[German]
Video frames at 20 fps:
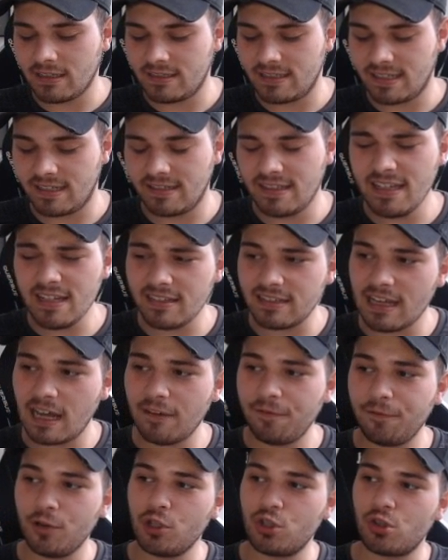sich nicht
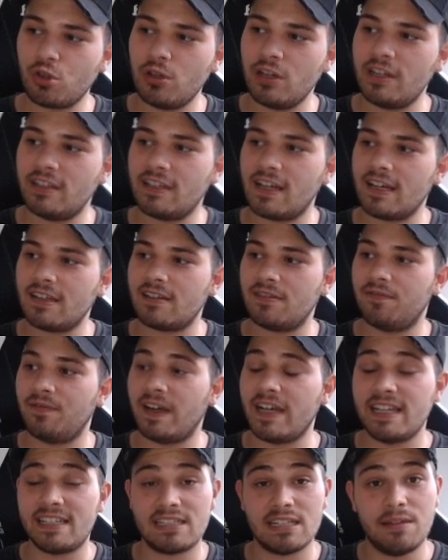dafür entschuldigt hat,
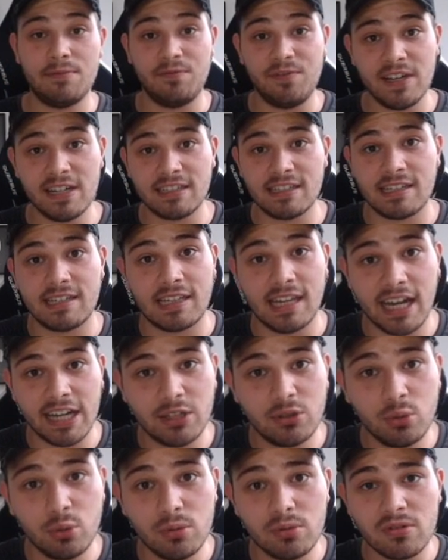weil es ihm wirklich
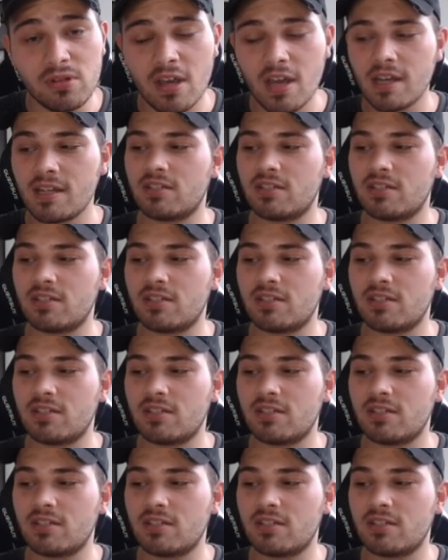leid tut,